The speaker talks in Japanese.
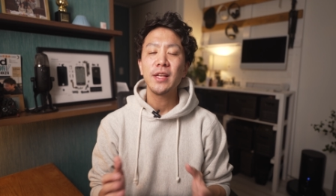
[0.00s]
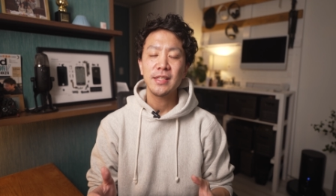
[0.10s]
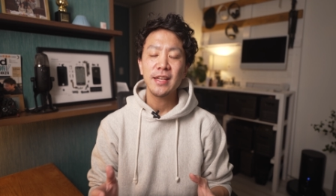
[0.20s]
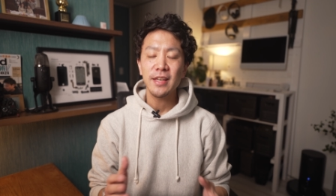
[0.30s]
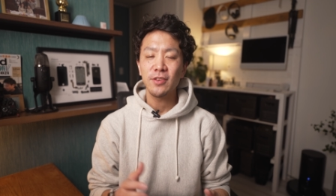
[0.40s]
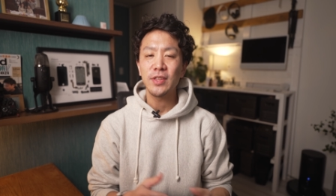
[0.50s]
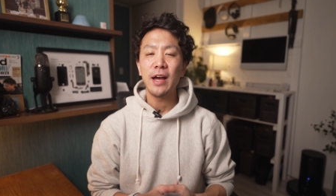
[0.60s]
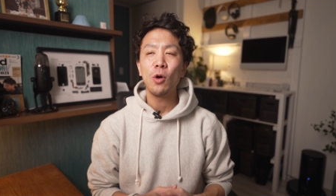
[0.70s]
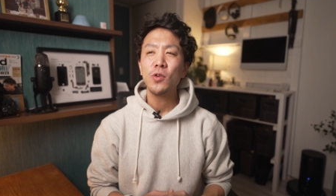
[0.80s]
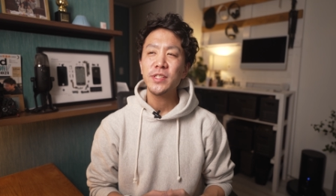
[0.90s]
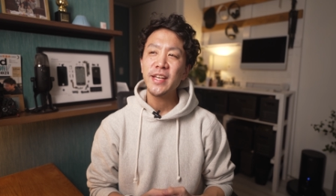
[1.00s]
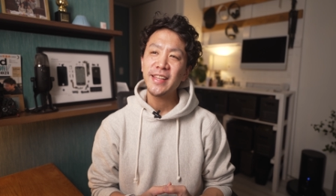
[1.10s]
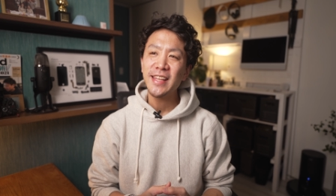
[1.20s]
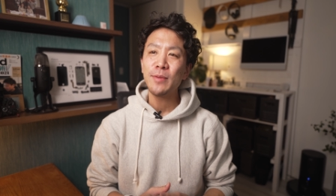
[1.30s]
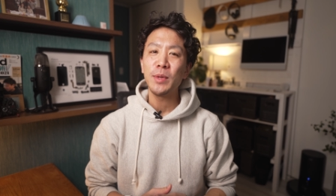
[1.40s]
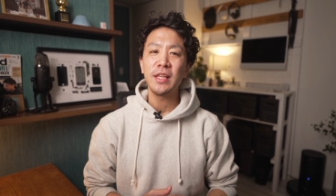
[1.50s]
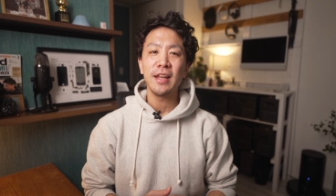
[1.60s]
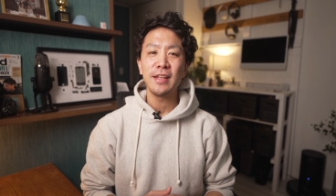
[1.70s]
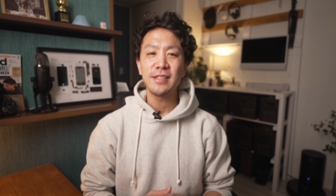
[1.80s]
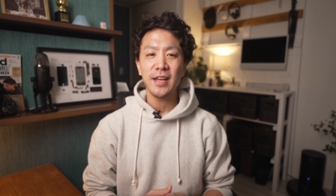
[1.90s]
れさっき言った OJT みた
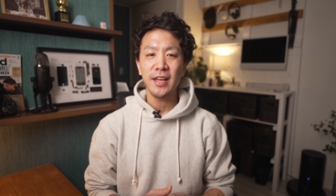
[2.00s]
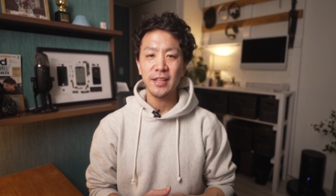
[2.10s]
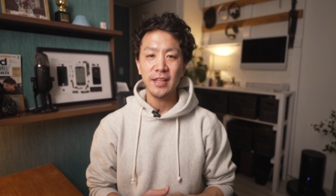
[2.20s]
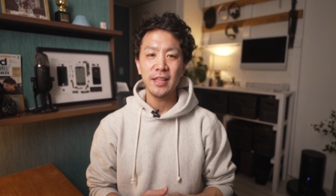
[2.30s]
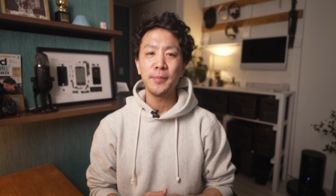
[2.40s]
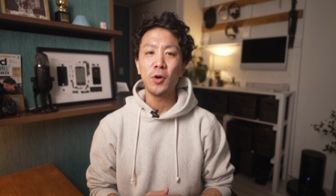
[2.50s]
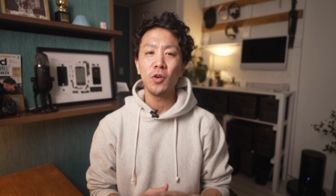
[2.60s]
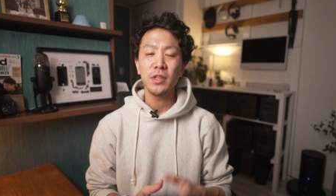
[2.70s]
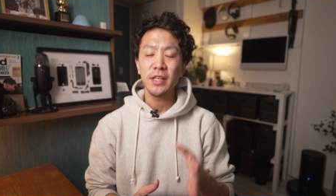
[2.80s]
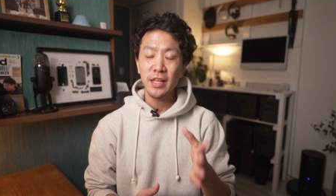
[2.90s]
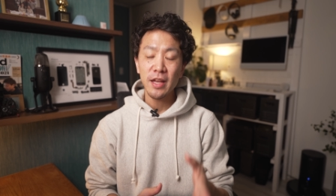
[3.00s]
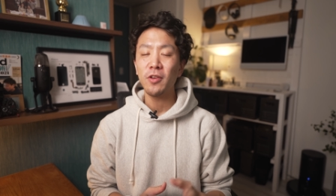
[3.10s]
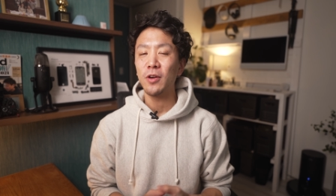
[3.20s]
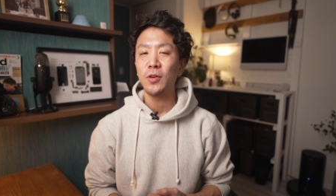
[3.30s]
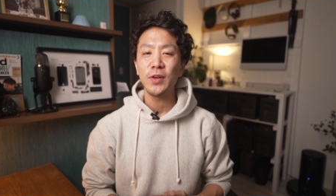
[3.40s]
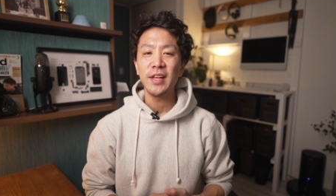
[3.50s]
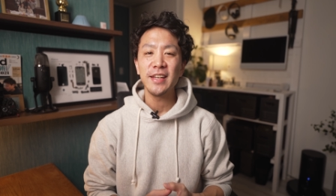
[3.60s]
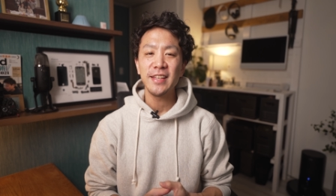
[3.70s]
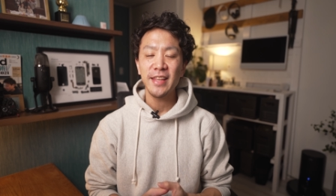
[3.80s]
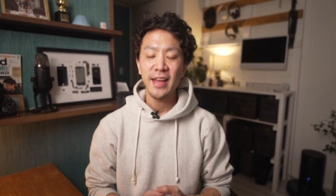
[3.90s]
いな使い方でも似たようなことが
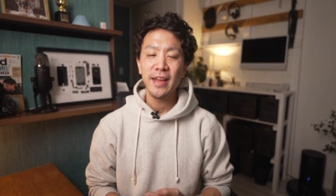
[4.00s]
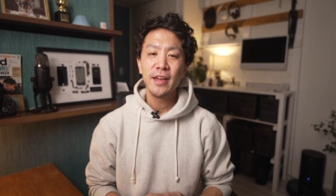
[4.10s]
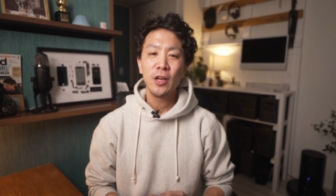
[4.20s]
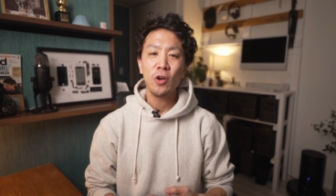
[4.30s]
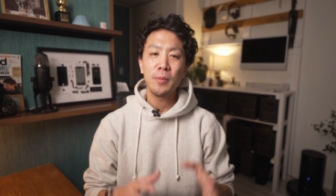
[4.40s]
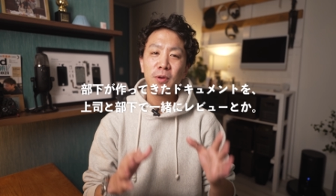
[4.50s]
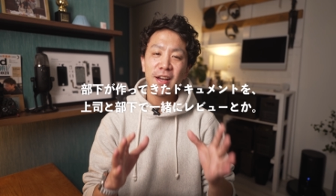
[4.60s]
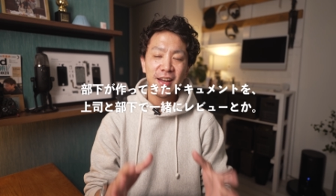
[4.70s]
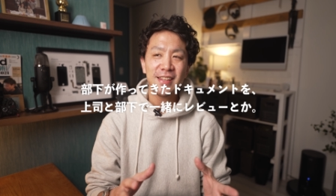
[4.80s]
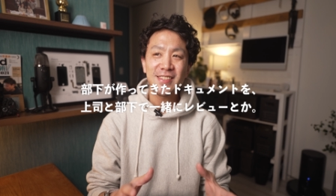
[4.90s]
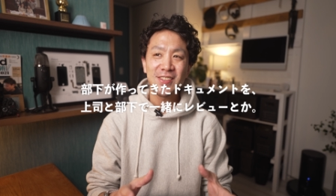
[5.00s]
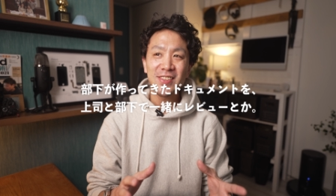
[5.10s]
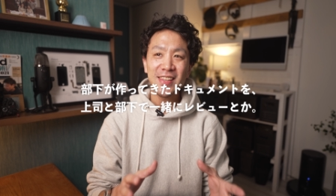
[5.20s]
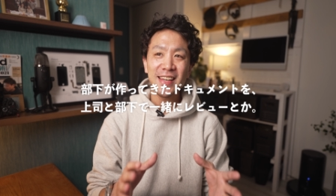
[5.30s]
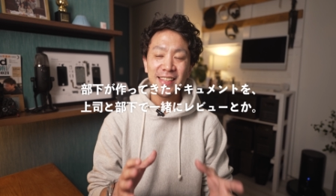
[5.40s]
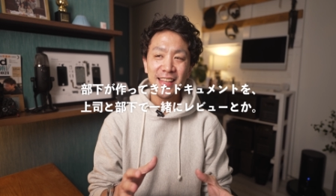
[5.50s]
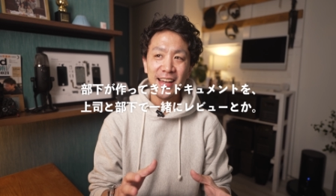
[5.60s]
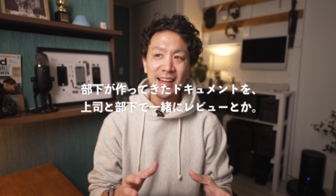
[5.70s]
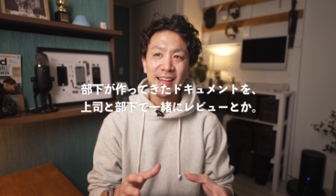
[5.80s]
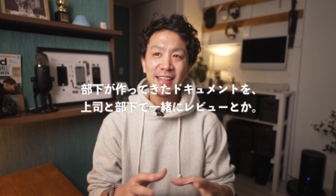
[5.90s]
できて、要は部下が作ってき
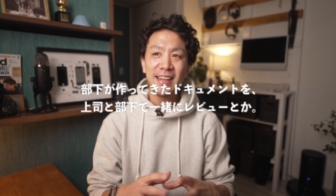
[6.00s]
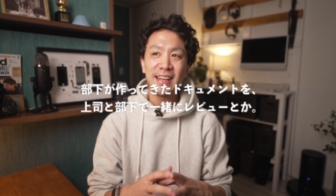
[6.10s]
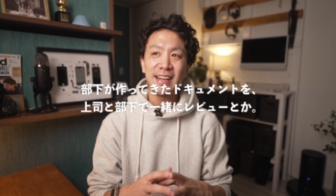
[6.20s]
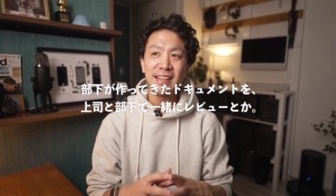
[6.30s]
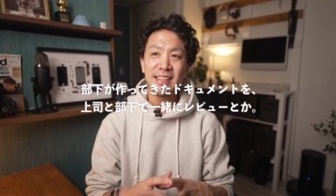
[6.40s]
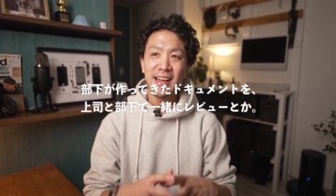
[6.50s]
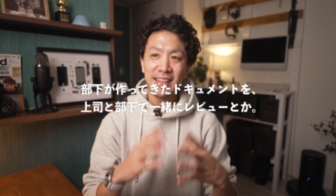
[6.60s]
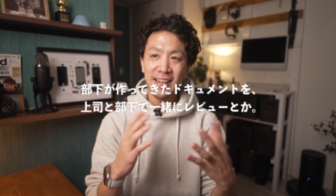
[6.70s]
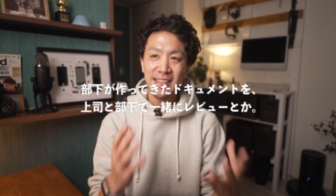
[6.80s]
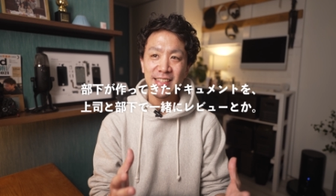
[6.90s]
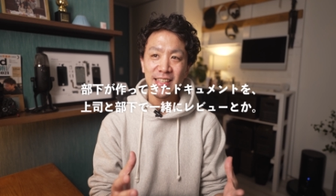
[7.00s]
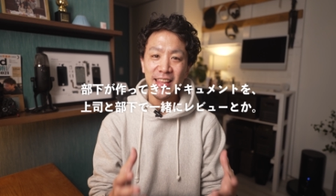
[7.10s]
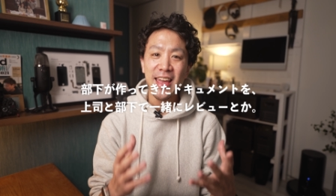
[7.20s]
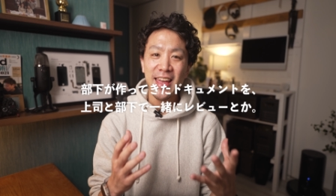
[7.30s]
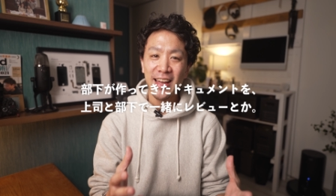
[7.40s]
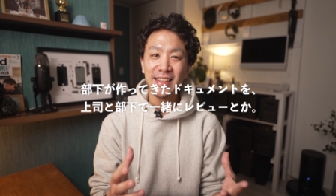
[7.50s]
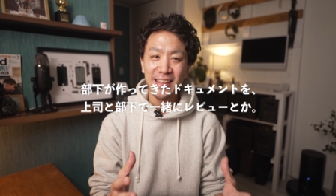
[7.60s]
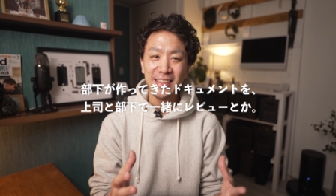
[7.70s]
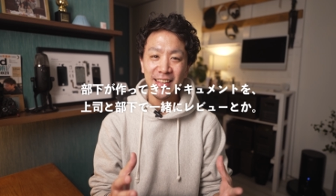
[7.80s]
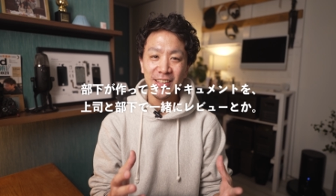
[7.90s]
た何か新しい提案
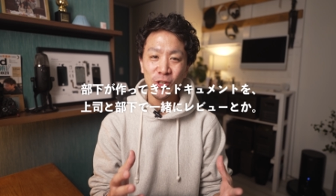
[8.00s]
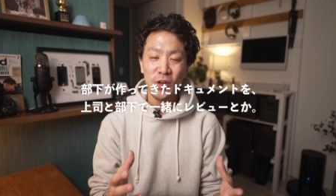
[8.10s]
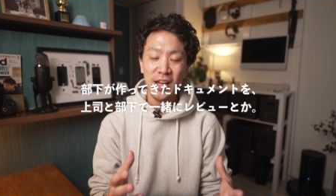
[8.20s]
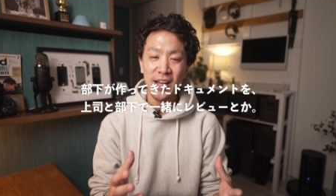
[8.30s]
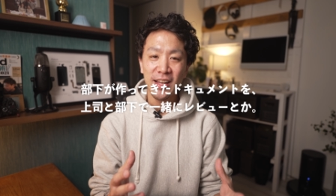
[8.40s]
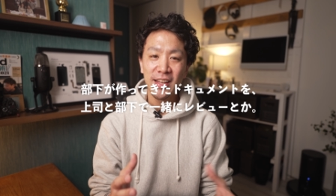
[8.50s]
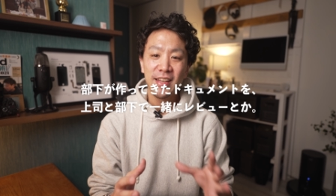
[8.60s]
だったりとか、